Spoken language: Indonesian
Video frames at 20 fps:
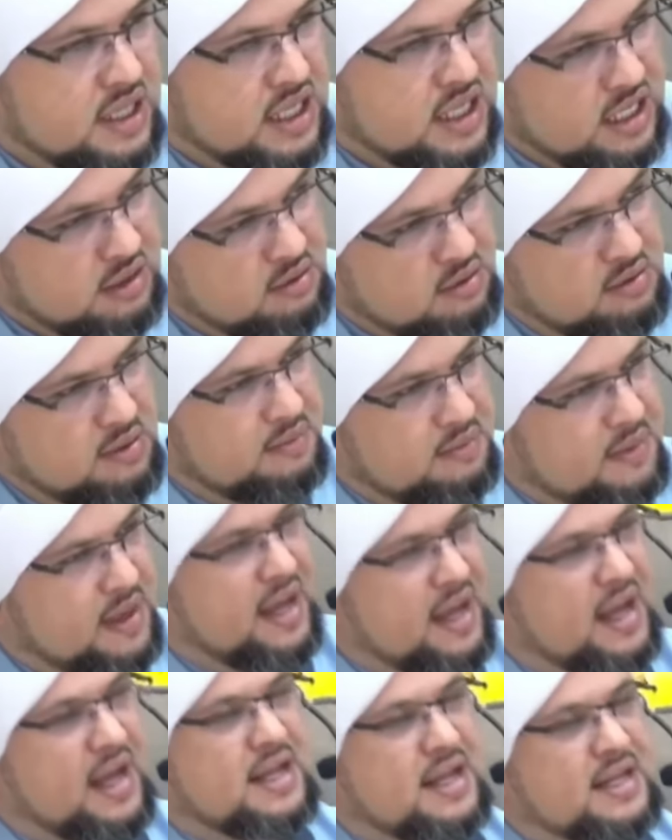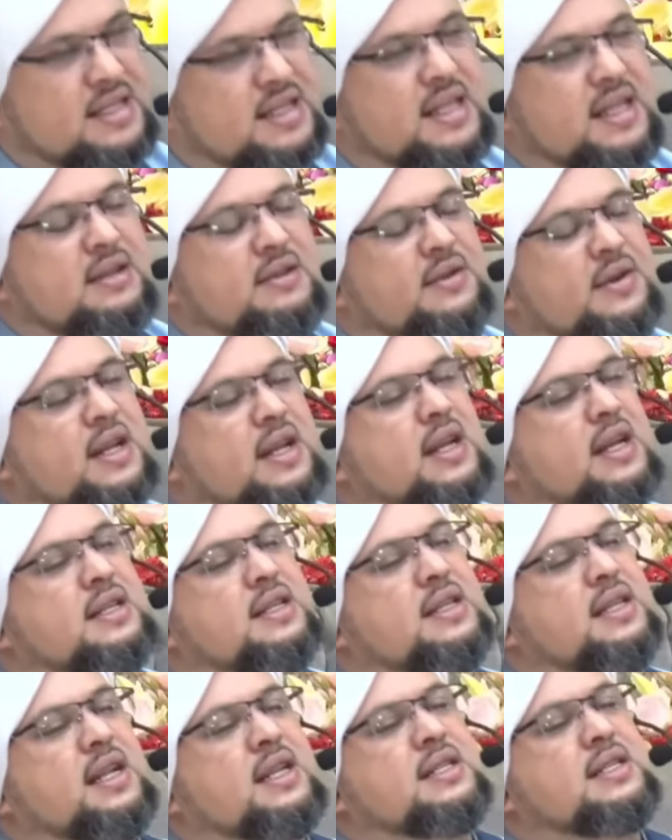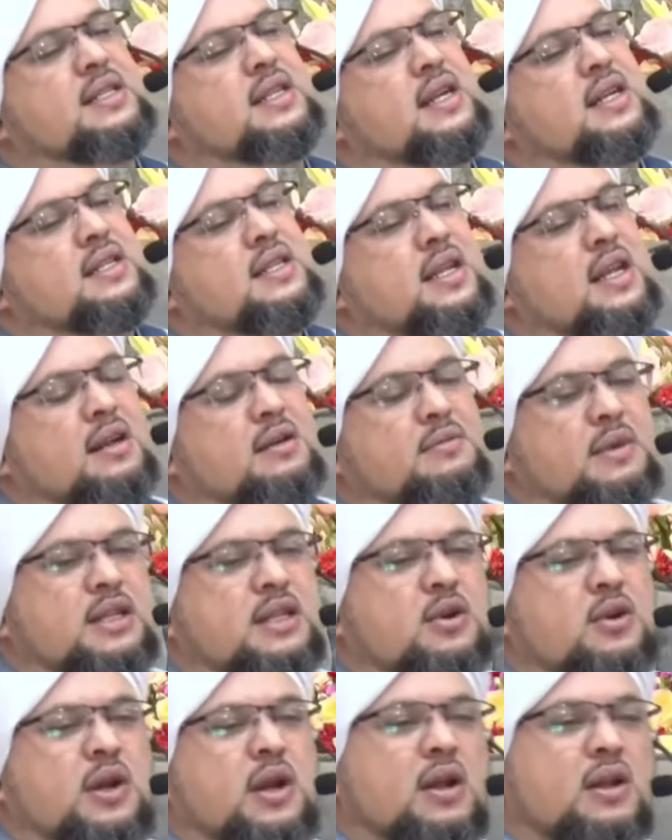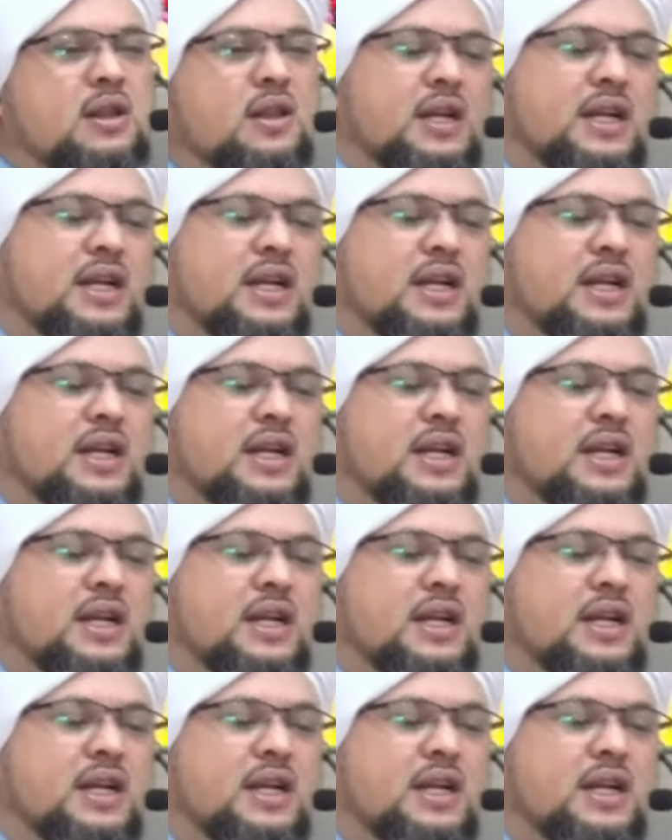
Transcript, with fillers: Ibu bapak hadirin wal hadirat yang dirahmati oleh Allah.